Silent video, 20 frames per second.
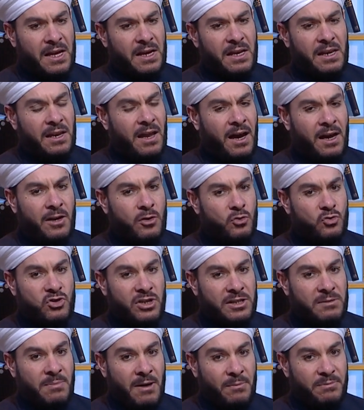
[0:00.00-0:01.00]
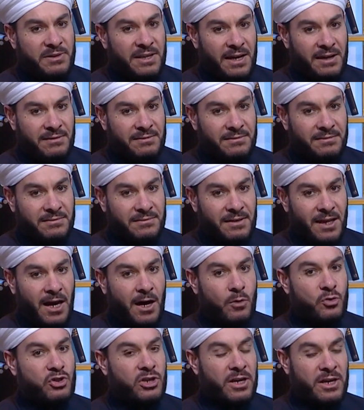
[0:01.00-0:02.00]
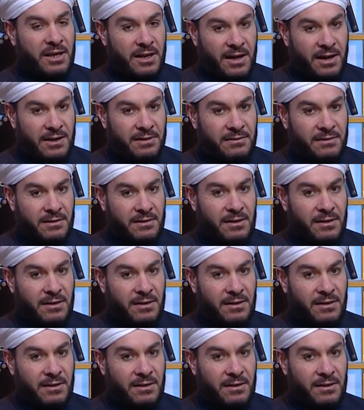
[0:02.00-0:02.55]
لا يوجد مبدا او شريعه